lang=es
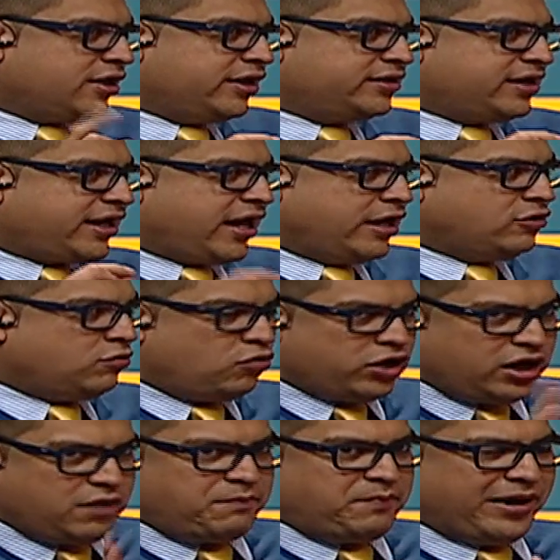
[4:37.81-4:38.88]
que dice que ganó el
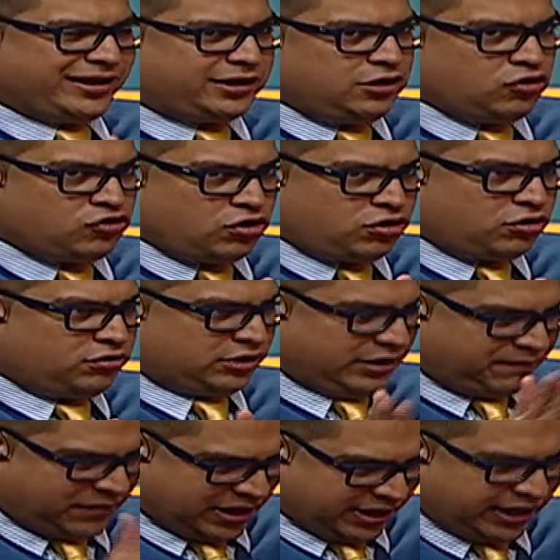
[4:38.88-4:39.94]
Morelia el partido, yo creo,
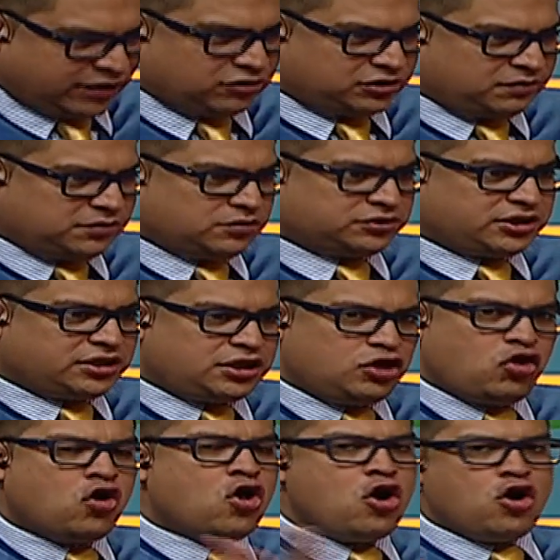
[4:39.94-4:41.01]
manejando ese mismo
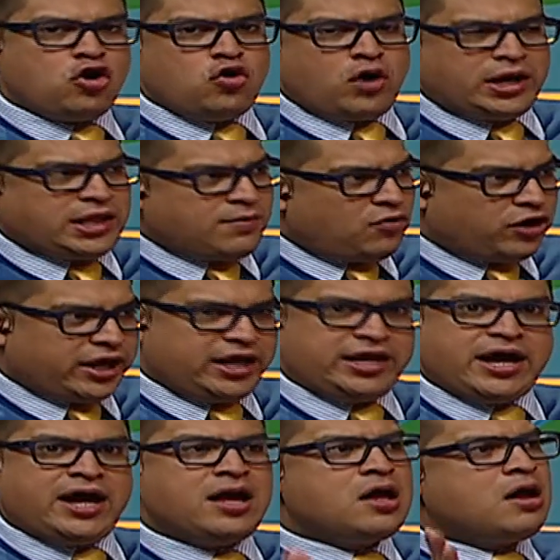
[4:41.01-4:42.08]
sentido, lo gana
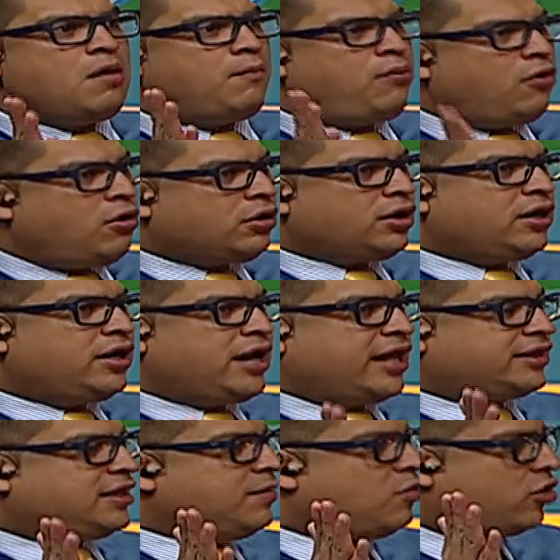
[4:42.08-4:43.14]
Morelia. A ver, por dice la
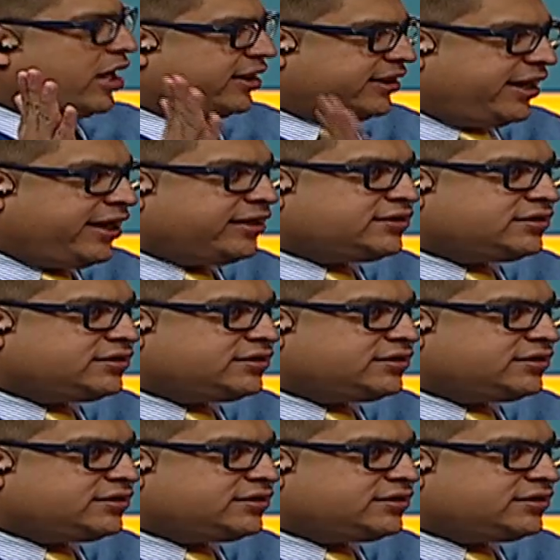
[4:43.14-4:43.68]
que, que,